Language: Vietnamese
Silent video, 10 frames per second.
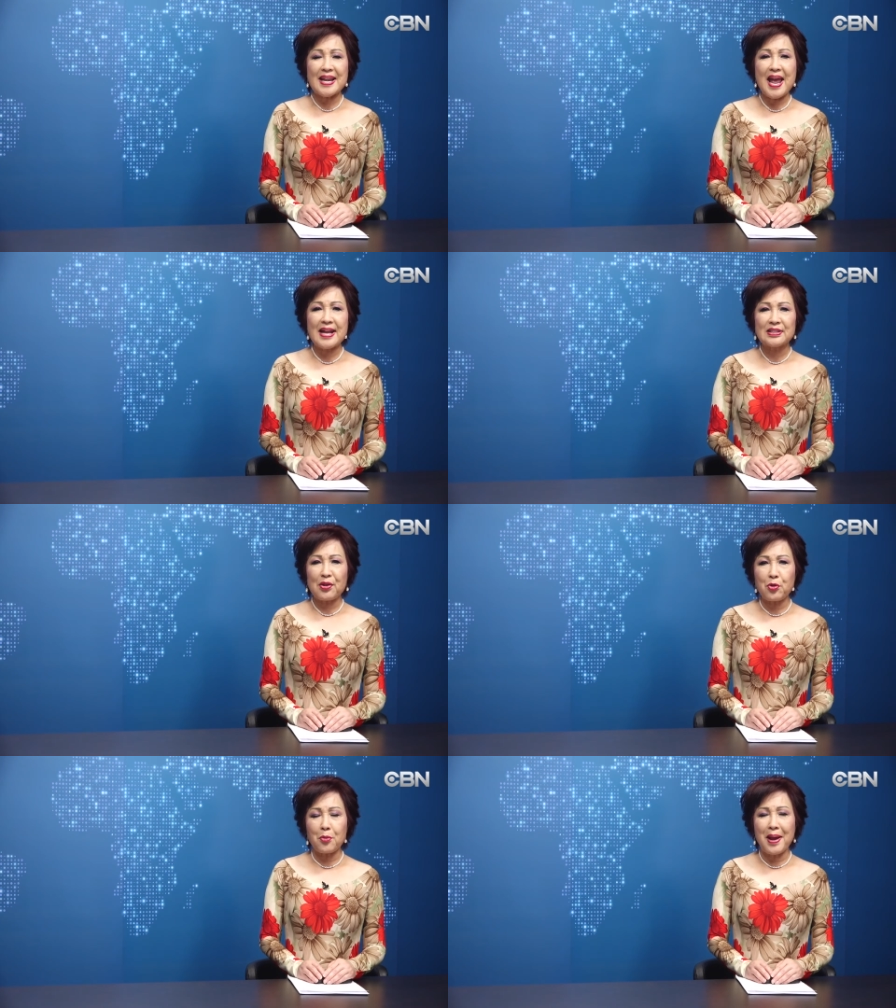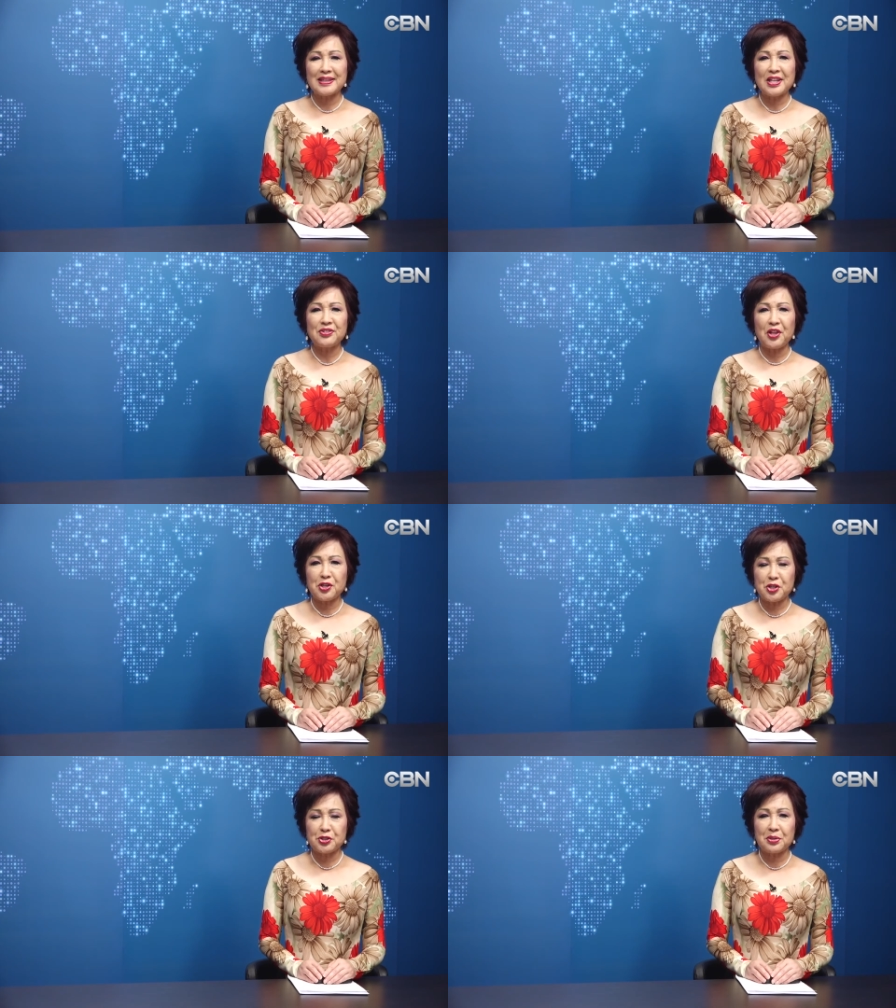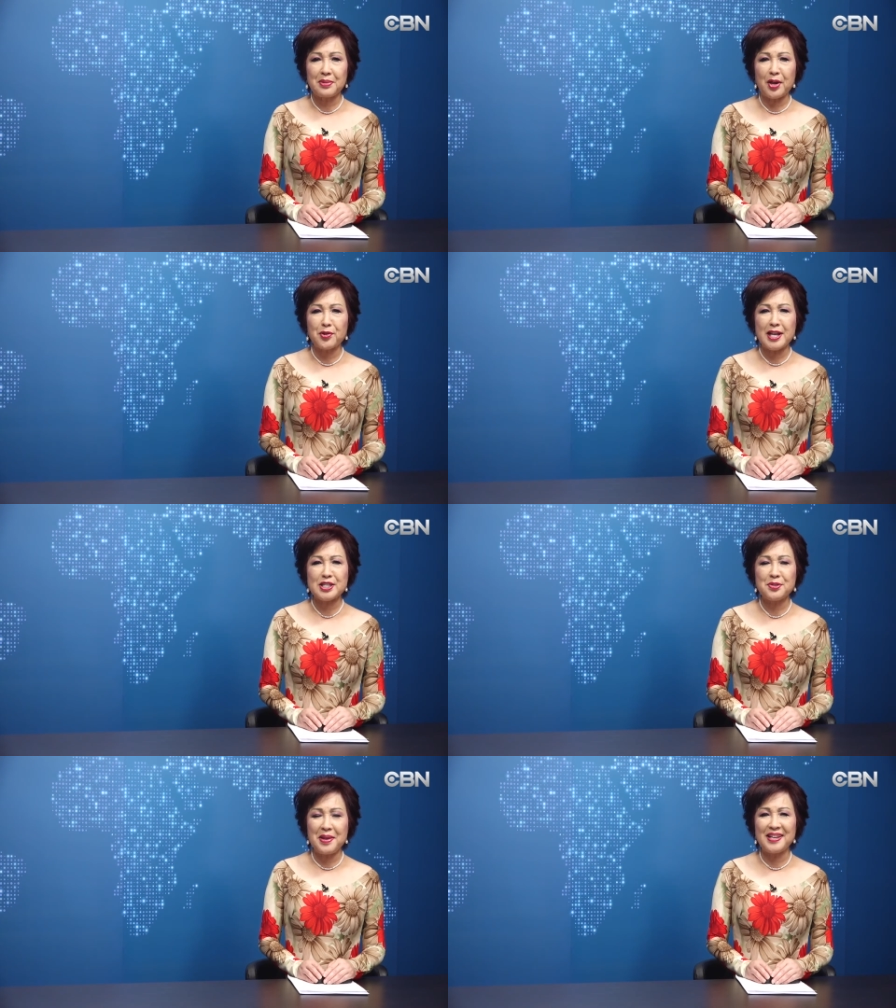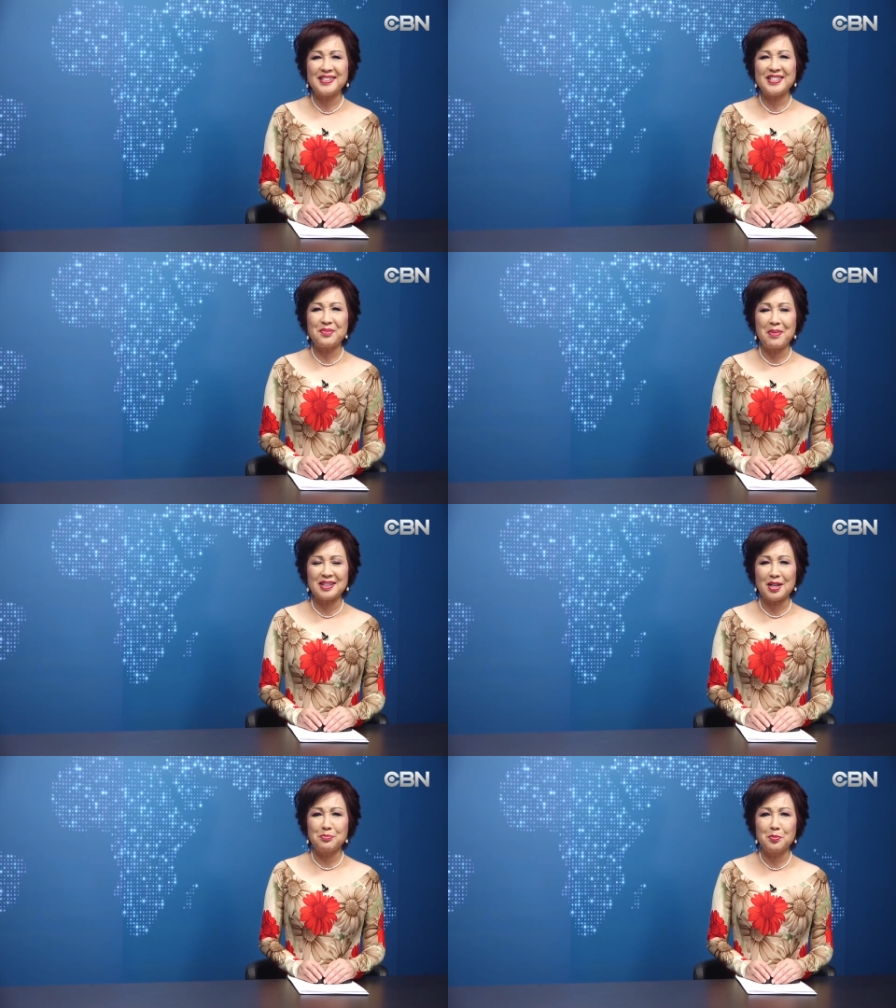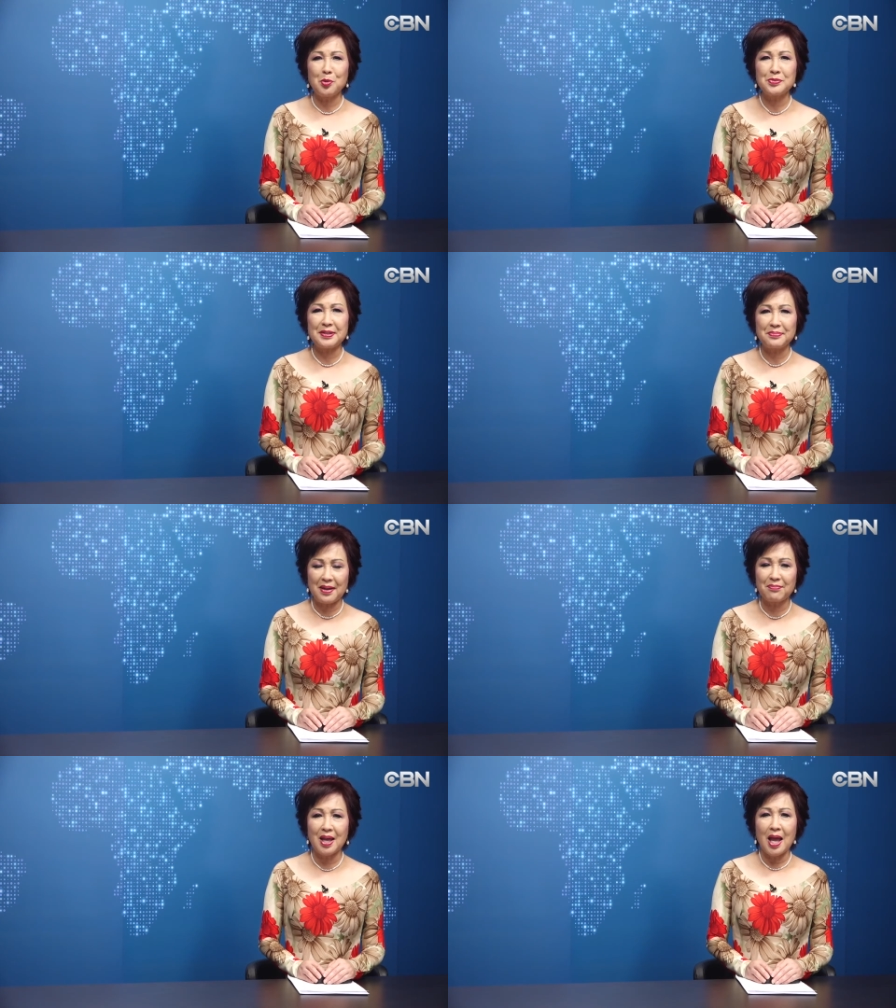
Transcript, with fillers: đang theo dõi bản tin thời sự trong ngày của đài CBN trên băng tầng 14.5